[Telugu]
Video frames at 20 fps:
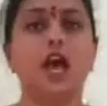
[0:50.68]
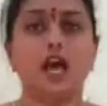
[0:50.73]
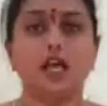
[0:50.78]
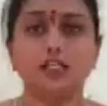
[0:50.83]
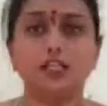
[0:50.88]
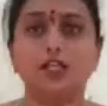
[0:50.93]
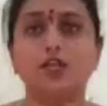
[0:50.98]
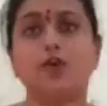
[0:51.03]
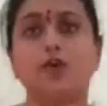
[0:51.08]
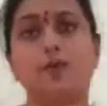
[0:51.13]

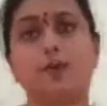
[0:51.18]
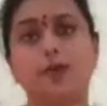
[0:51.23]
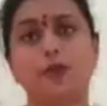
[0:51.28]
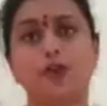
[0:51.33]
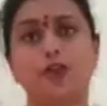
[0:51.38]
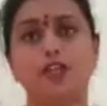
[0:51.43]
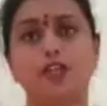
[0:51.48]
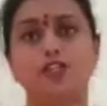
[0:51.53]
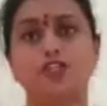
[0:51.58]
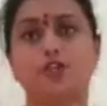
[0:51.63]
అందరూ
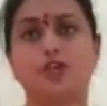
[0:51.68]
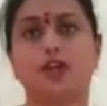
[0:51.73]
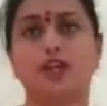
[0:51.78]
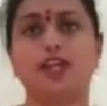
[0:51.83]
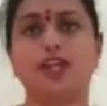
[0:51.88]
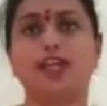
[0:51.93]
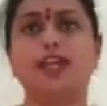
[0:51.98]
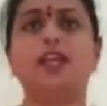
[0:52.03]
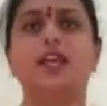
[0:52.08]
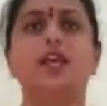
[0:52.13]

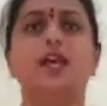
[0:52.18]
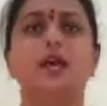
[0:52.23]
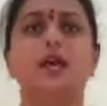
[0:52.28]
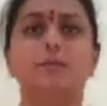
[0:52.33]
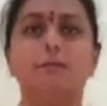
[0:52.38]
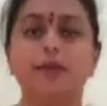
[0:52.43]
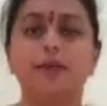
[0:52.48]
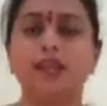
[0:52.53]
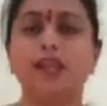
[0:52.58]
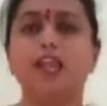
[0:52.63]
ఉపయోగించుకొని
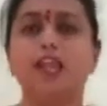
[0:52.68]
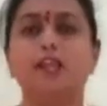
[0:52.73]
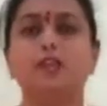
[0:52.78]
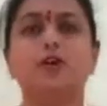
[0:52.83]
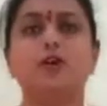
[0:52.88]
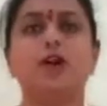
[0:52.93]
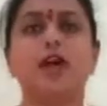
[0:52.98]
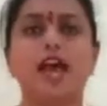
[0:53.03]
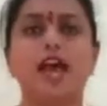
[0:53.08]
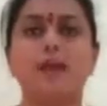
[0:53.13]

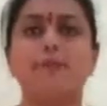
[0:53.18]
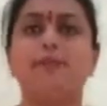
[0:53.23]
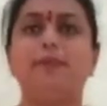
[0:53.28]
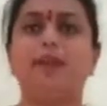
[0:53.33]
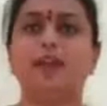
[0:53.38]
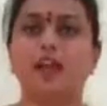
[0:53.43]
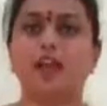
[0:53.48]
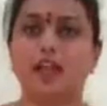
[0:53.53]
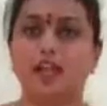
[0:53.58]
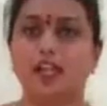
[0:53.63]
పిల్లలతో
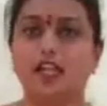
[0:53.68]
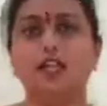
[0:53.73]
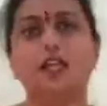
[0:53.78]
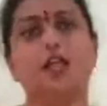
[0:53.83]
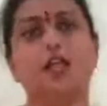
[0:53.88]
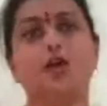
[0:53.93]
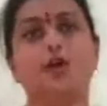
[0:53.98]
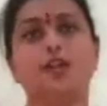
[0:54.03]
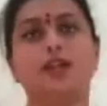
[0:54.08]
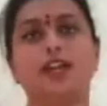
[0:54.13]
హ్యాపీగా
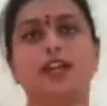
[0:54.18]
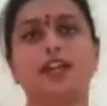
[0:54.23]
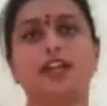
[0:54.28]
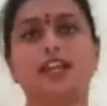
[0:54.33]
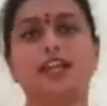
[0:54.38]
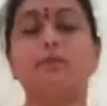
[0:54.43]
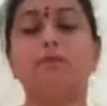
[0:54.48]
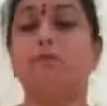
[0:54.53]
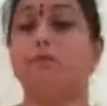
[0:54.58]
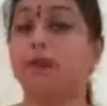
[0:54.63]
ఇంట్లో ఉండండి